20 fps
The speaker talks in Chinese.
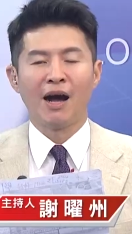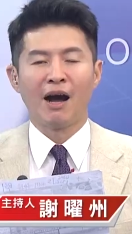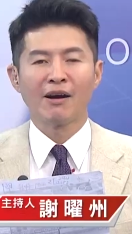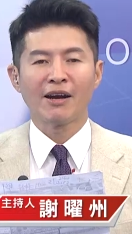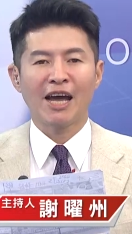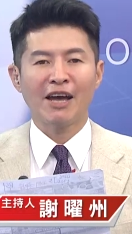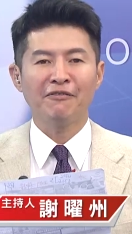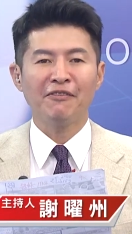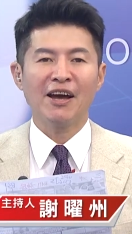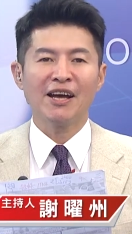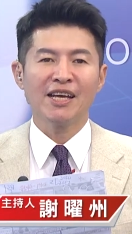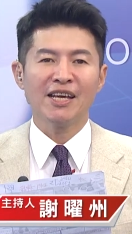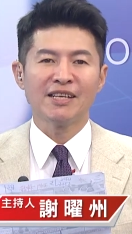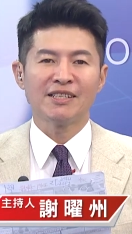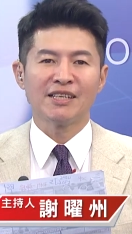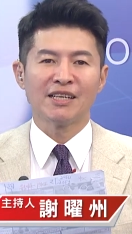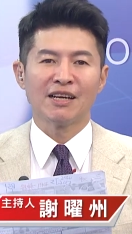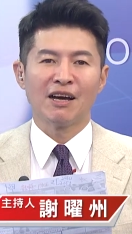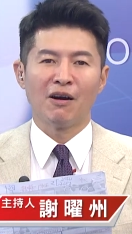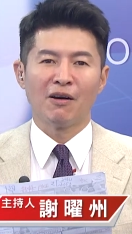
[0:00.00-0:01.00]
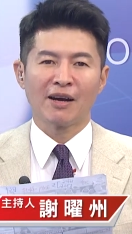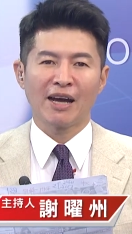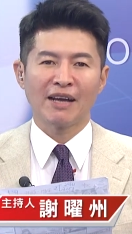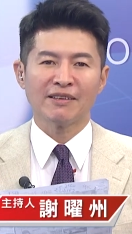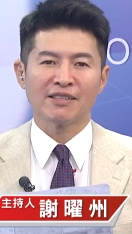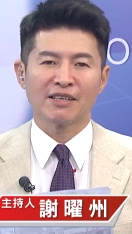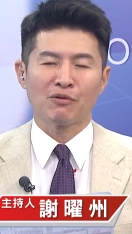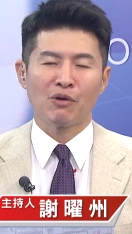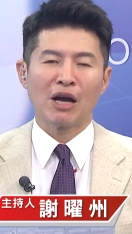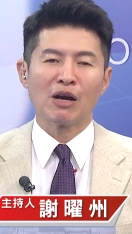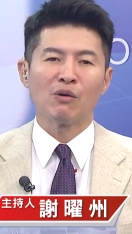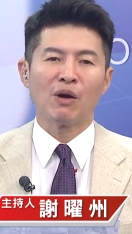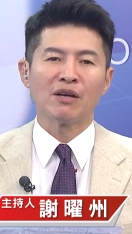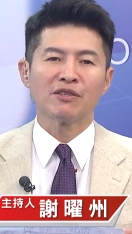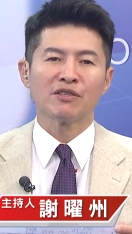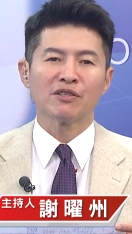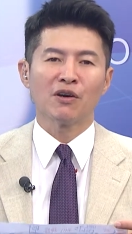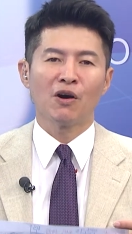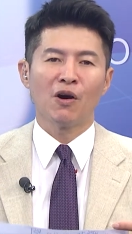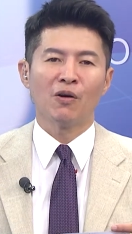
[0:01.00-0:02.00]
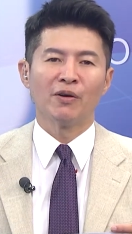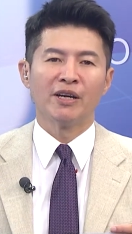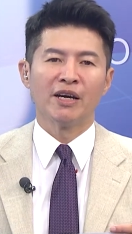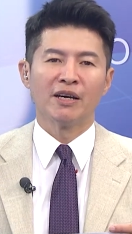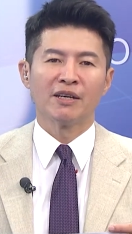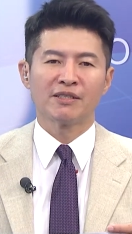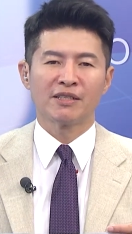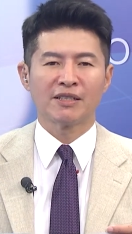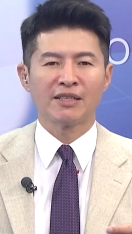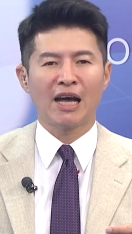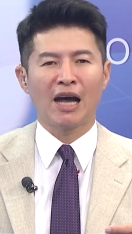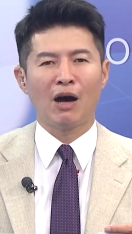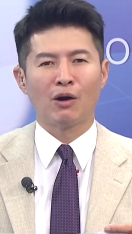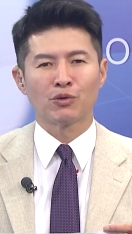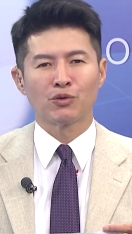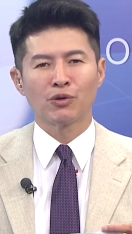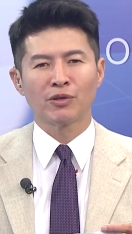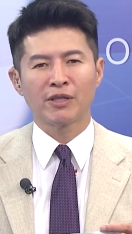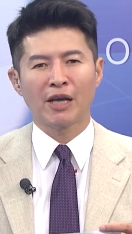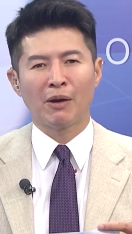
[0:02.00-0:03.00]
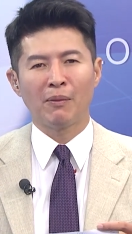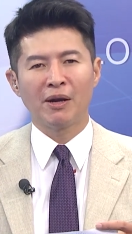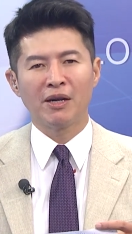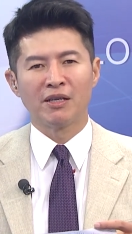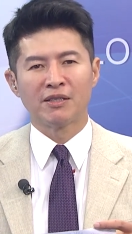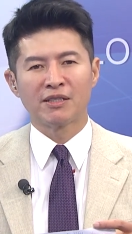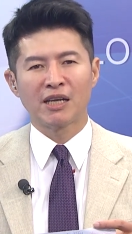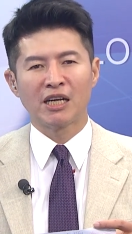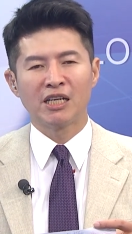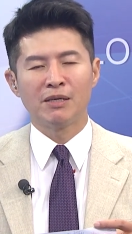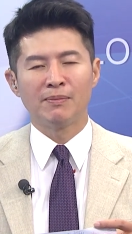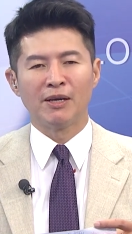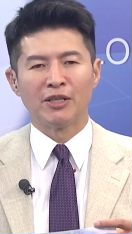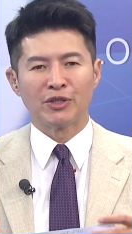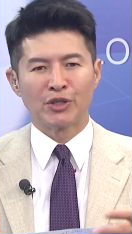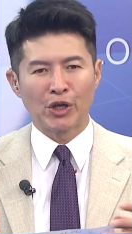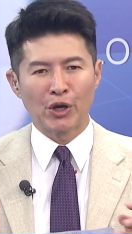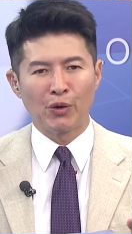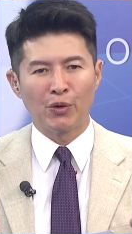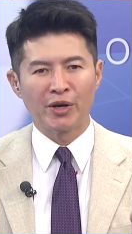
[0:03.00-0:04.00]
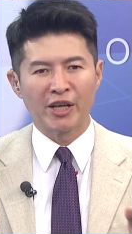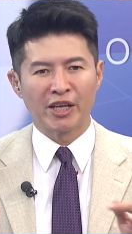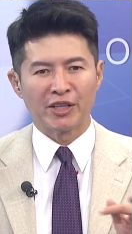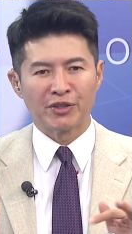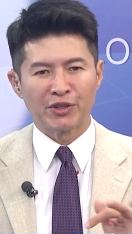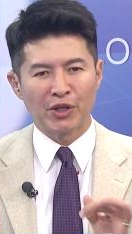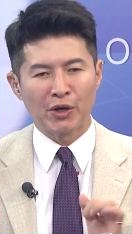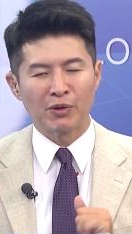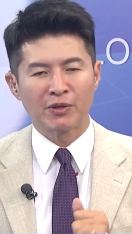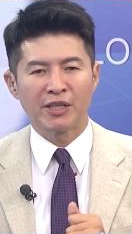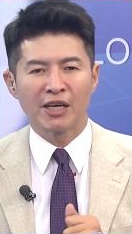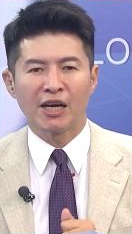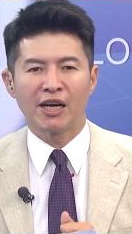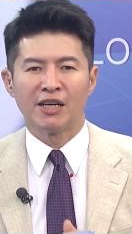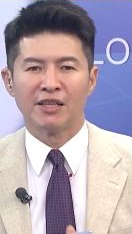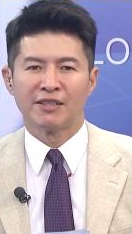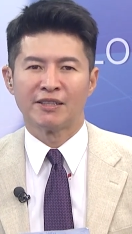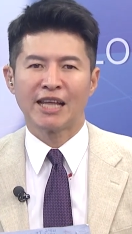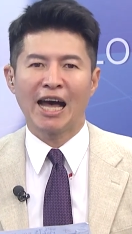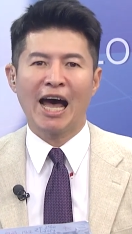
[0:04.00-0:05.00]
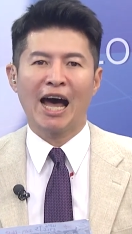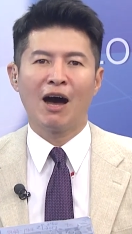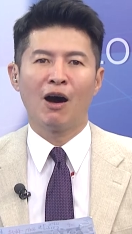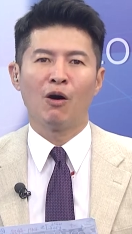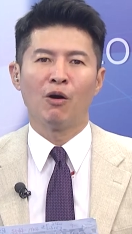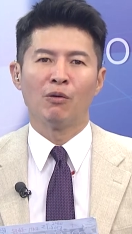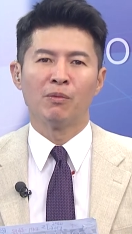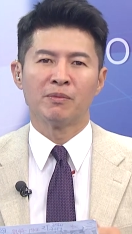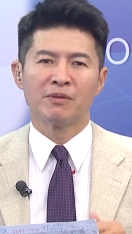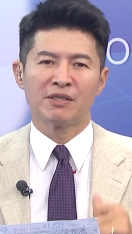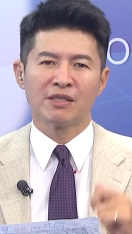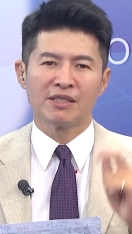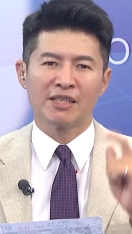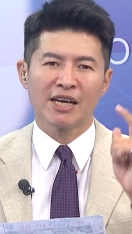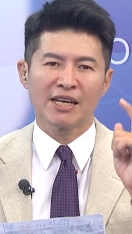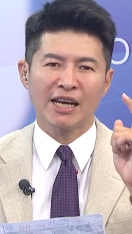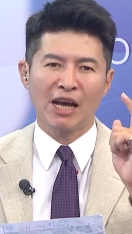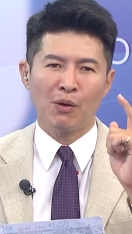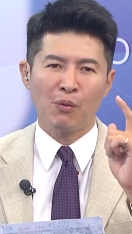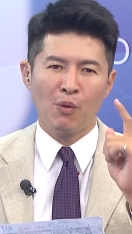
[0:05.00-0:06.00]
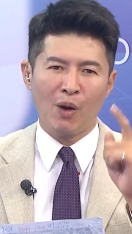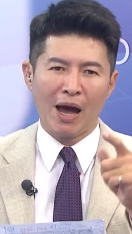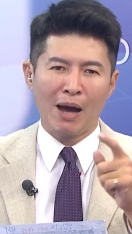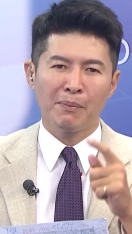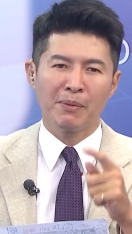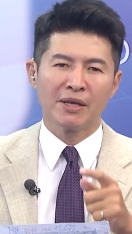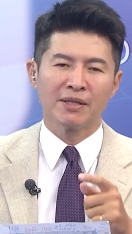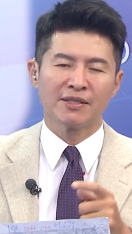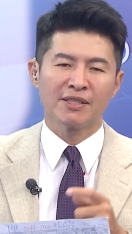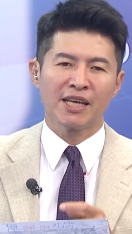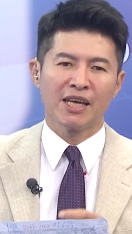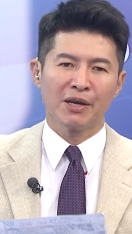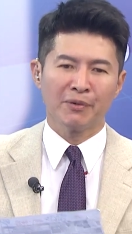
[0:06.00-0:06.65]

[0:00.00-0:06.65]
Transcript: 好，开放疫情哦，开始观光之后呢，现在好多台湾人在日本丢脸丢的很大哈。我们直接看画面，这